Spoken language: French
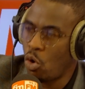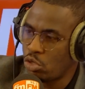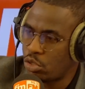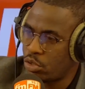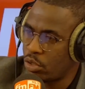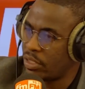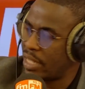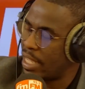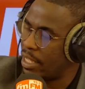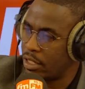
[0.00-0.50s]

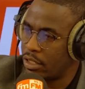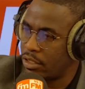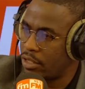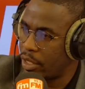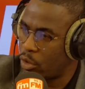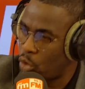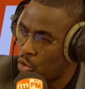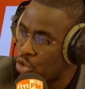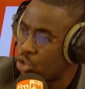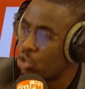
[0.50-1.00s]
des,
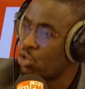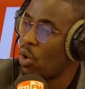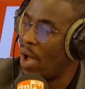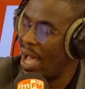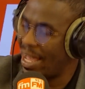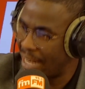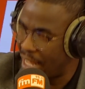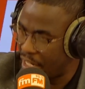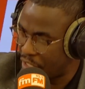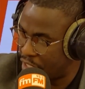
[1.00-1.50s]
des constitutions
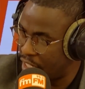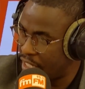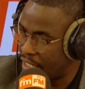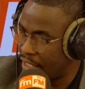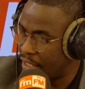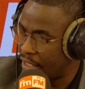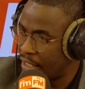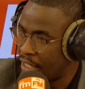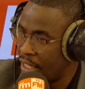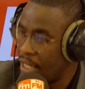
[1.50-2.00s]

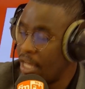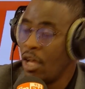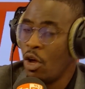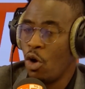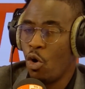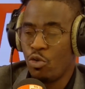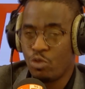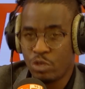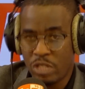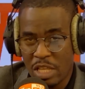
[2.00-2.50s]
anarchiques.
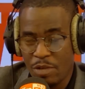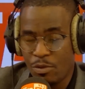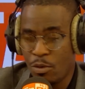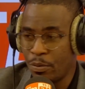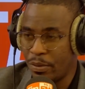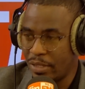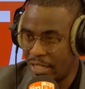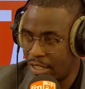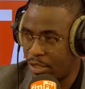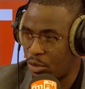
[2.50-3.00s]
Si vous
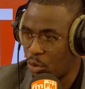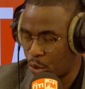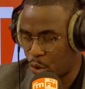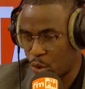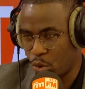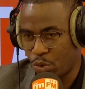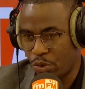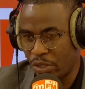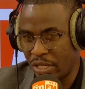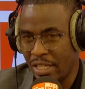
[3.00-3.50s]
me dites
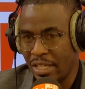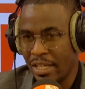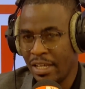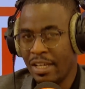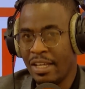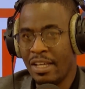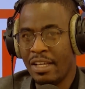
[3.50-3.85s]
aujourd'hui,